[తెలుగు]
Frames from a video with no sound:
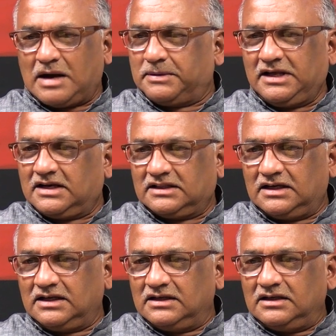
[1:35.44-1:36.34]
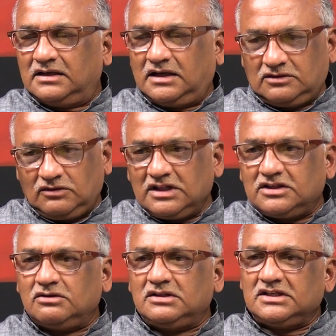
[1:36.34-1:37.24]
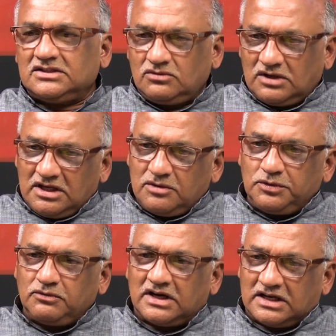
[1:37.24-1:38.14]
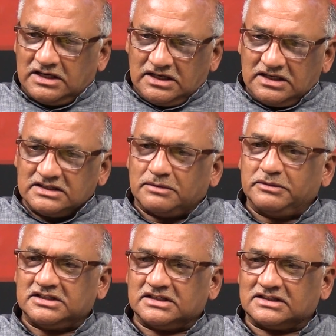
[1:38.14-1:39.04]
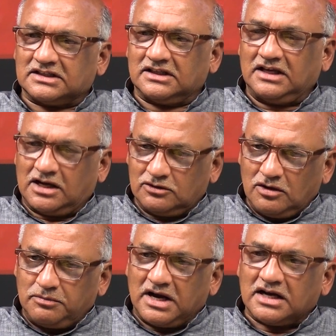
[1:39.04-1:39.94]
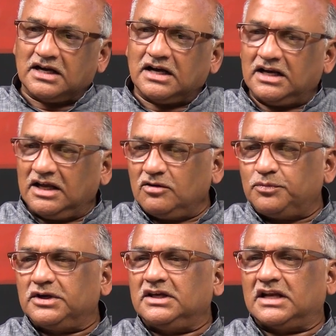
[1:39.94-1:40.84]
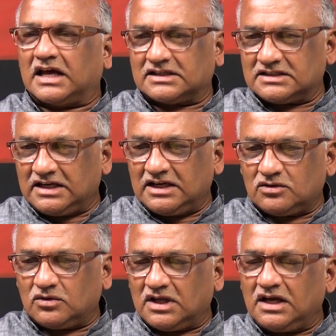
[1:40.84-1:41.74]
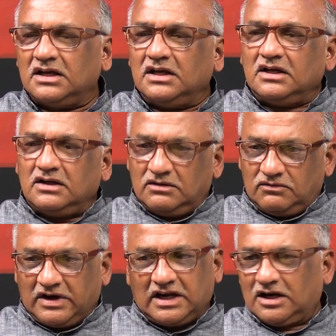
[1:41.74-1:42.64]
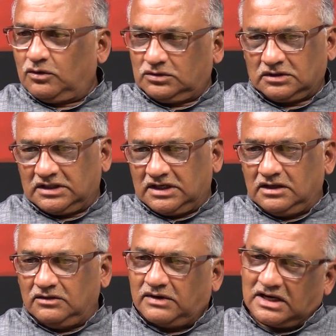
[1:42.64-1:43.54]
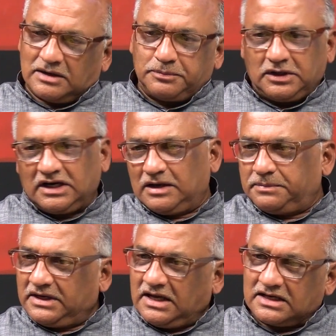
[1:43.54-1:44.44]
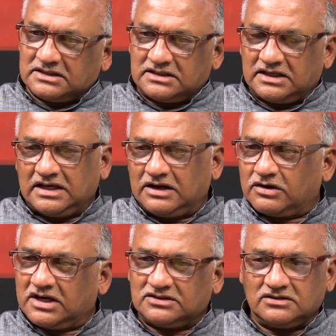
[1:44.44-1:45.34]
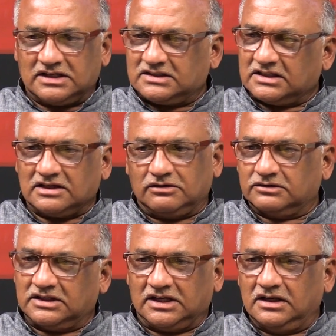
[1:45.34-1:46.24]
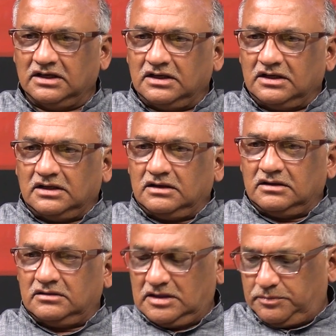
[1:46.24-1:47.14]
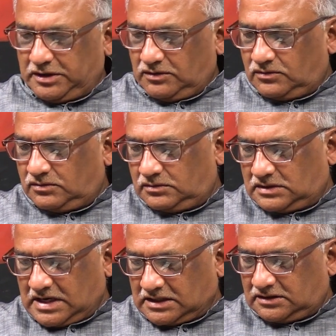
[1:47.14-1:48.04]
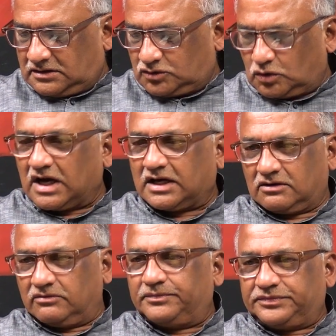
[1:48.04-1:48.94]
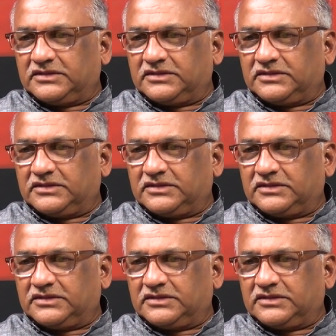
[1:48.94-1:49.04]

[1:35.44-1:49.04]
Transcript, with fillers: ఆపలేరు కదా అందువల్ల తెలుగుదేశం కూడా ఇప్పుడు వాటన్నిటిని సమీక్షిస్తుంది అందులో భాగంగానే ఇప్పుడు ఈయన అరెస్ట్ అయినట్టు కూడా వైరల్ అవుతుంది వాళ్ళకపోయినా రేపైనా అరెస్ట్ అయ్యే అవకాశం ఖచ్చితంగా ఉంది ఈయన పేరు డాక్టర్ సుధాకర్ రావు